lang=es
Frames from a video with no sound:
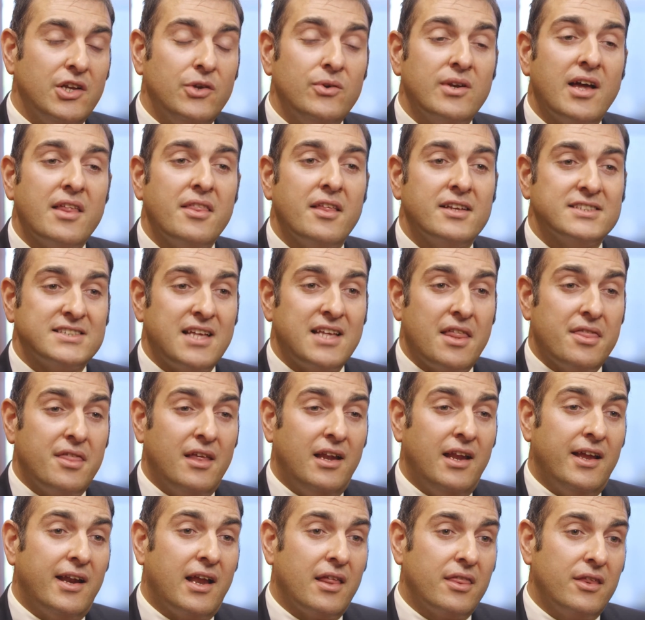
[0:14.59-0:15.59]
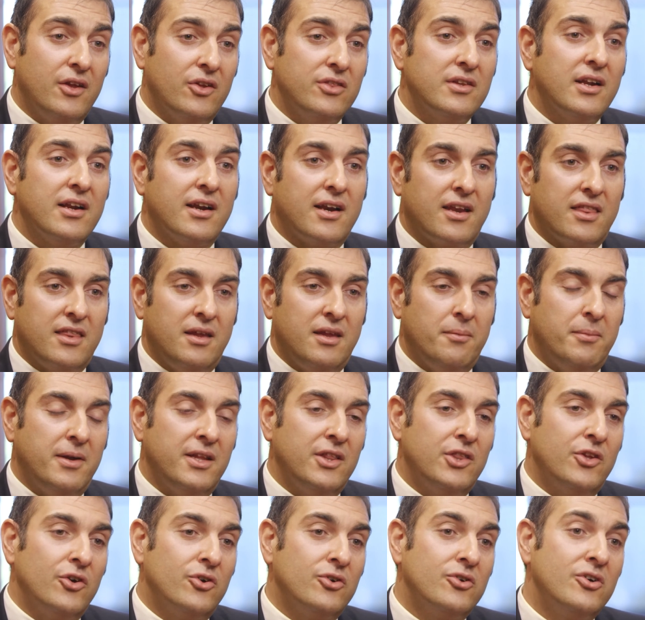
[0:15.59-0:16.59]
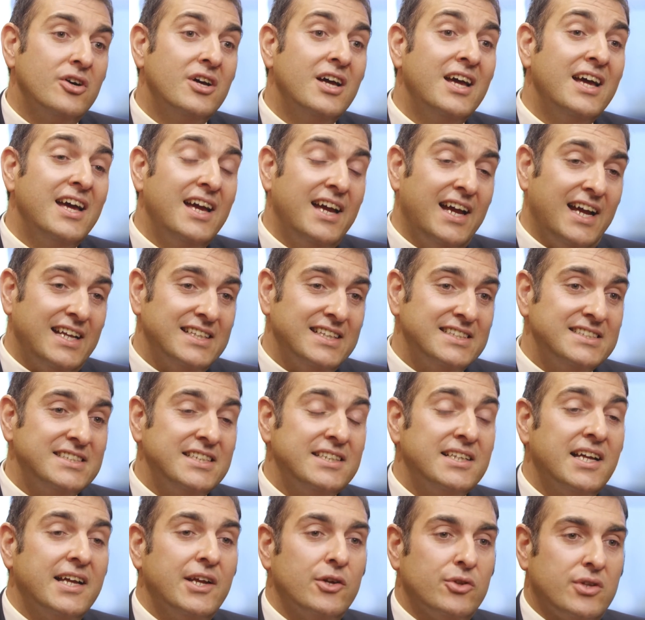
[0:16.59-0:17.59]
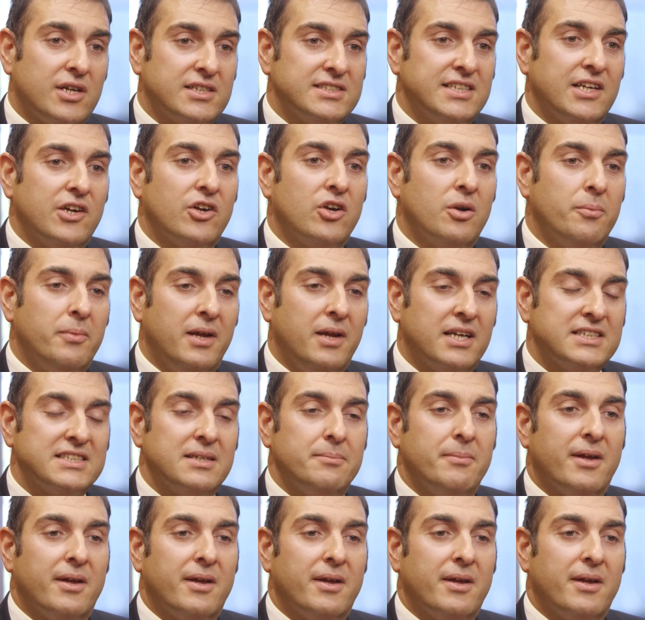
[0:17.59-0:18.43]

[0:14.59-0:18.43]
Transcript: y una desaceleración del crecimiento en China y otras economías